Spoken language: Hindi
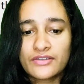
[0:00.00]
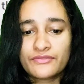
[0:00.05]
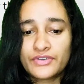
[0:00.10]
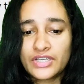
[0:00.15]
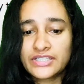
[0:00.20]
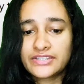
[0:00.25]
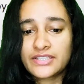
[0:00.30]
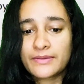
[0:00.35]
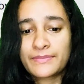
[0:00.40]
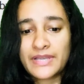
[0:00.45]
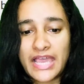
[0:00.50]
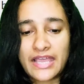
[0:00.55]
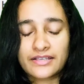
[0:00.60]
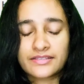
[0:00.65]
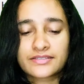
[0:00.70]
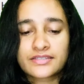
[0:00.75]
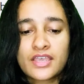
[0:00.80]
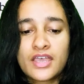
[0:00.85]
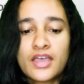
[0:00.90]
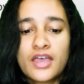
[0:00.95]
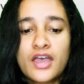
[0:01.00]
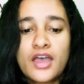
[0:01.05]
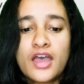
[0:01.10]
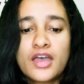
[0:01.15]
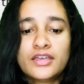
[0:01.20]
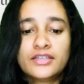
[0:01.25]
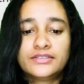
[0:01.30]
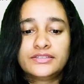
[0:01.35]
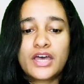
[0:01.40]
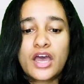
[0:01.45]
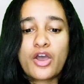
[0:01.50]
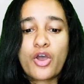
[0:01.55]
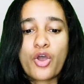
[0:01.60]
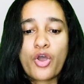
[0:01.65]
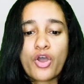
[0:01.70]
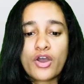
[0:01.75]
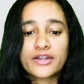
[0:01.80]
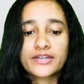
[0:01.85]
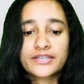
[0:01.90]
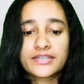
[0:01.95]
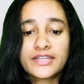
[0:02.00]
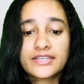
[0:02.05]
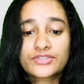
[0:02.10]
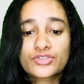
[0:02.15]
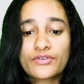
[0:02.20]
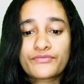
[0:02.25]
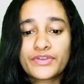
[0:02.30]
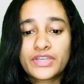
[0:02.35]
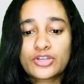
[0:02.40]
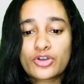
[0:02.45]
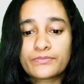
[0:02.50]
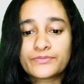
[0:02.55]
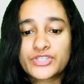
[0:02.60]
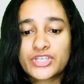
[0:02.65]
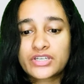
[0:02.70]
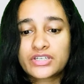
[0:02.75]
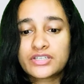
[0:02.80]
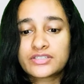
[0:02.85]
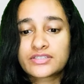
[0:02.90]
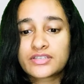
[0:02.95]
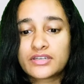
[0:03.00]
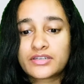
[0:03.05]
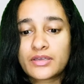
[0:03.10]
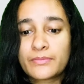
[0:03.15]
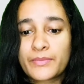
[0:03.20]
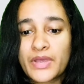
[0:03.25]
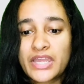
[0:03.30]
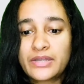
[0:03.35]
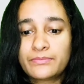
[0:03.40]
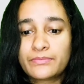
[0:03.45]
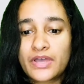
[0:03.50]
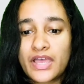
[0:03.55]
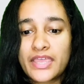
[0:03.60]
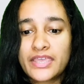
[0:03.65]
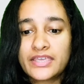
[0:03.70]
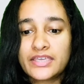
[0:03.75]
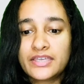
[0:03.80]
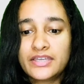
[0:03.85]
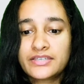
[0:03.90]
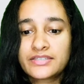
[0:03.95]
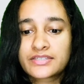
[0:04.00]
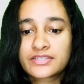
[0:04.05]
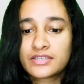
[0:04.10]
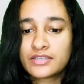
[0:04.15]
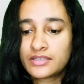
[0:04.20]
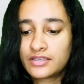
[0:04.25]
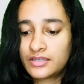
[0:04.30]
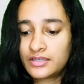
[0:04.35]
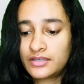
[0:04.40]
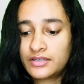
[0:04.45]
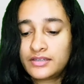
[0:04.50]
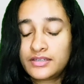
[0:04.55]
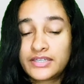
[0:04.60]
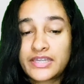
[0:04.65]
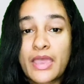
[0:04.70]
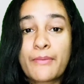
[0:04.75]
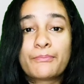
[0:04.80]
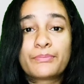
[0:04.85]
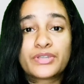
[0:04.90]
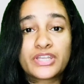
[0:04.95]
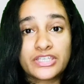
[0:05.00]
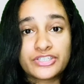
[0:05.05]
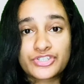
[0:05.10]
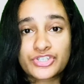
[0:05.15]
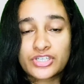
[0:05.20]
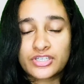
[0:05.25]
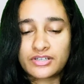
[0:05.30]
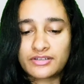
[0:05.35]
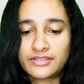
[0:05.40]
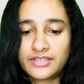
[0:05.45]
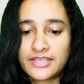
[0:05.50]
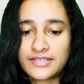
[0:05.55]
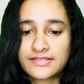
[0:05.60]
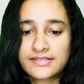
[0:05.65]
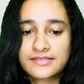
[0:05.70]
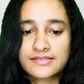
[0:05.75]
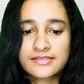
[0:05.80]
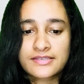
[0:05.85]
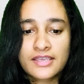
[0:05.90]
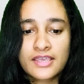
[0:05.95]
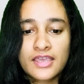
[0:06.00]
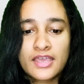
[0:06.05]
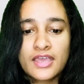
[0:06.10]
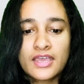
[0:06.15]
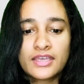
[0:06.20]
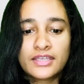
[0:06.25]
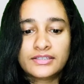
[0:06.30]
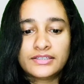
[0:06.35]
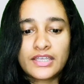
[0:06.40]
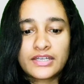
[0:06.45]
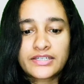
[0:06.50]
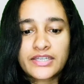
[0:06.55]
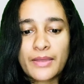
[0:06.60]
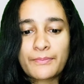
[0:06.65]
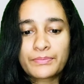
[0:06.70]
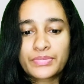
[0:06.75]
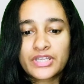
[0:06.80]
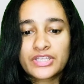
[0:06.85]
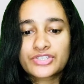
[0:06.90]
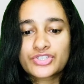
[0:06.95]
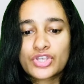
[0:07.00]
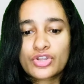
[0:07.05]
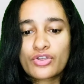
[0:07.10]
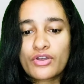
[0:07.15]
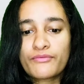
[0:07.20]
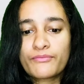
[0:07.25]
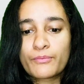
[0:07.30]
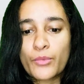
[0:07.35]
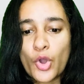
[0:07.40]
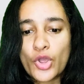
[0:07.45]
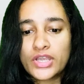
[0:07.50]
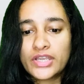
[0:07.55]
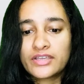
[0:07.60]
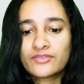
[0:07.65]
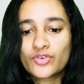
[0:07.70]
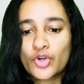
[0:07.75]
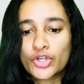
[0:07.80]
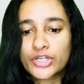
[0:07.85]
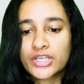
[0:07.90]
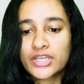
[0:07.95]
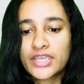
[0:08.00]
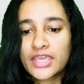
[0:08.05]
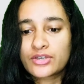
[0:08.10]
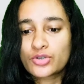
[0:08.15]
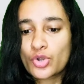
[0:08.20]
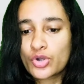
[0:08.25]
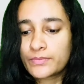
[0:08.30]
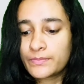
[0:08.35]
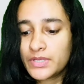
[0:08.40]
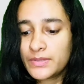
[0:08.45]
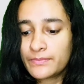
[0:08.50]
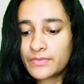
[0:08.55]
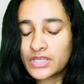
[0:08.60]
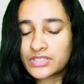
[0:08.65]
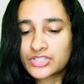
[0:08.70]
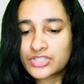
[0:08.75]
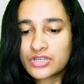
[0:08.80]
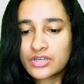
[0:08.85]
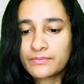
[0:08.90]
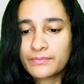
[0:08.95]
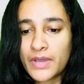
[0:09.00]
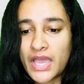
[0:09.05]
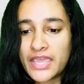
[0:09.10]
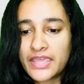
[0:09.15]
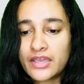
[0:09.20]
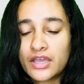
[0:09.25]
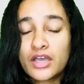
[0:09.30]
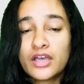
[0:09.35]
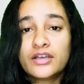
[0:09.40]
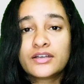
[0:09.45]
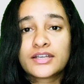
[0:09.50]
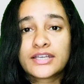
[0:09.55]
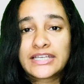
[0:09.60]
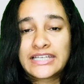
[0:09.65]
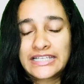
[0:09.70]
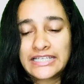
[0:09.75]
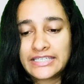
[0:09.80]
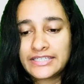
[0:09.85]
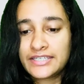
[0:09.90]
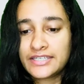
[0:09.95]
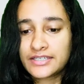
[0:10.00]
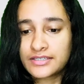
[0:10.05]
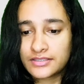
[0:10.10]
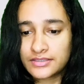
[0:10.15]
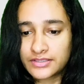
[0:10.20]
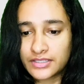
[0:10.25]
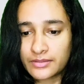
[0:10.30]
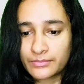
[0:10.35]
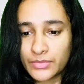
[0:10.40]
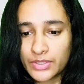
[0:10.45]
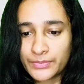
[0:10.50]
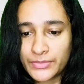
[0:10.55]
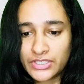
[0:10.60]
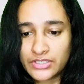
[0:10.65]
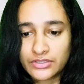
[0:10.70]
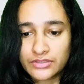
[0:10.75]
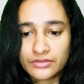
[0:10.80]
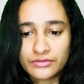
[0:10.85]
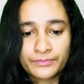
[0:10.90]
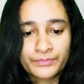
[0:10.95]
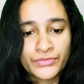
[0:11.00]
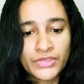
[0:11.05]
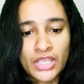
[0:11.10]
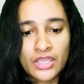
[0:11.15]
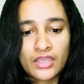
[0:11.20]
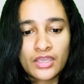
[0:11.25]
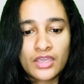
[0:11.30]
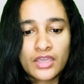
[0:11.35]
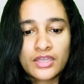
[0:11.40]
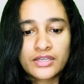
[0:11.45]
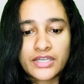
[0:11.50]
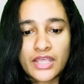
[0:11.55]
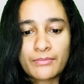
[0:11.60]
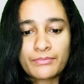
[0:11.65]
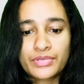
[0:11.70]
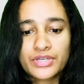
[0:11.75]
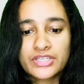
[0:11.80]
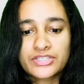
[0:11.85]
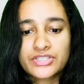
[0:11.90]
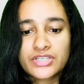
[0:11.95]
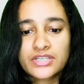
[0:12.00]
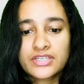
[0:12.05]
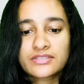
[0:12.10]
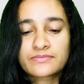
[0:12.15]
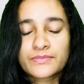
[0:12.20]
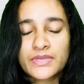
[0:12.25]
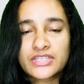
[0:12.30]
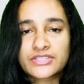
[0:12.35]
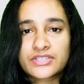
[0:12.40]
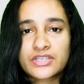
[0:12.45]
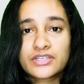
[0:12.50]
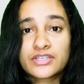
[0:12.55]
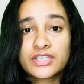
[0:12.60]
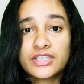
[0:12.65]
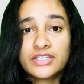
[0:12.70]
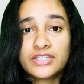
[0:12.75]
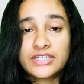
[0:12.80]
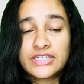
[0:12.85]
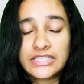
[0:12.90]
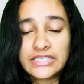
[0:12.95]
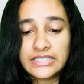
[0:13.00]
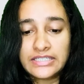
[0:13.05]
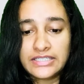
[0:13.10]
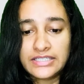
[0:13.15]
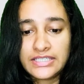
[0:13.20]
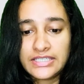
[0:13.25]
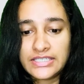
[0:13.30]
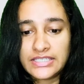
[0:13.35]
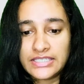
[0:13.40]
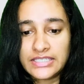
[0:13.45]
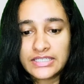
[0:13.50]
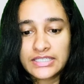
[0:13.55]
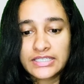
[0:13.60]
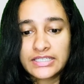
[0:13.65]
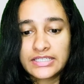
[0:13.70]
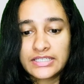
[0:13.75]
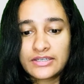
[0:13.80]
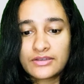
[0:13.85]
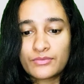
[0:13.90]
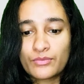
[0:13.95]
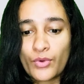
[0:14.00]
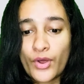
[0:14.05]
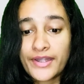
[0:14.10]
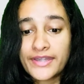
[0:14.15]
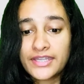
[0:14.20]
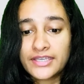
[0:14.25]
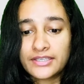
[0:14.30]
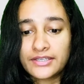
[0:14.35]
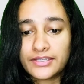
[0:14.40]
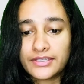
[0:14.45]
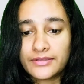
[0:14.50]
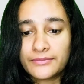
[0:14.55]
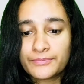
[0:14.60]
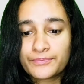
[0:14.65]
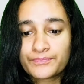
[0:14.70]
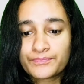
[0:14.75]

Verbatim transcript: फिल इन द ब्लैंक्स द हॉटनेस ऑफ एन ऑब्जेक्ट इज डिटरमाइंड बाय इट्स टेम्परेचर यस द टेम्परेचर ऑफ बॉइलिंग वाटर कैन नॉट बी मेजर्ड बाय अ क्लिनिकल थर्मामीटर टेम्परेचर इज मेजर्ड इन डिग्री वॉट डिग्री